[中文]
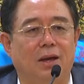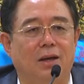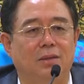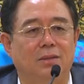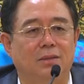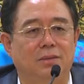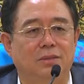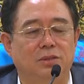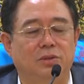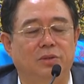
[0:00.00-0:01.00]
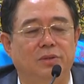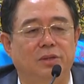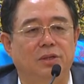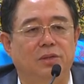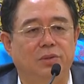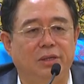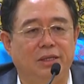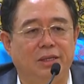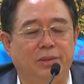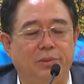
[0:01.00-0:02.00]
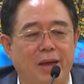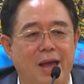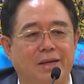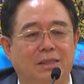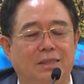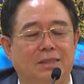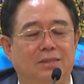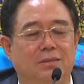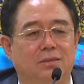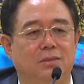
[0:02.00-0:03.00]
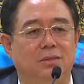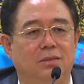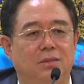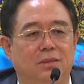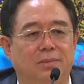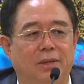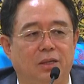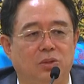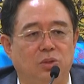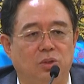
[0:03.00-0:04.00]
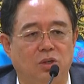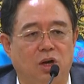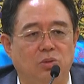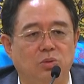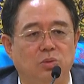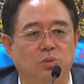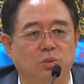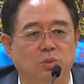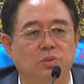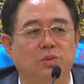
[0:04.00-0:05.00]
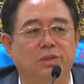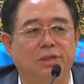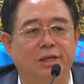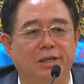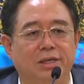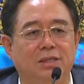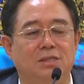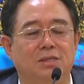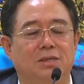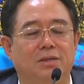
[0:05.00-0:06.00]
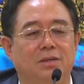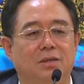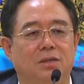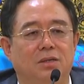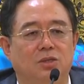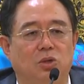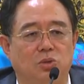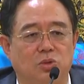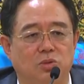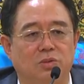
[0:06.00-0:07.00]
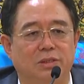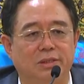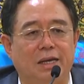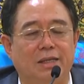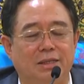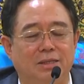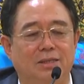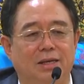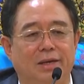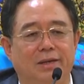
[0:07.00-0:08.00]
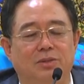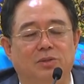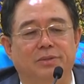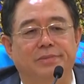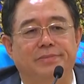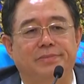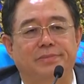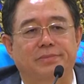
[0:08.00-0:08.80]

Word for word: 啊。那这种对你的怨恨，那么高度浓缩成黑子，就储存在你的 DNA 中。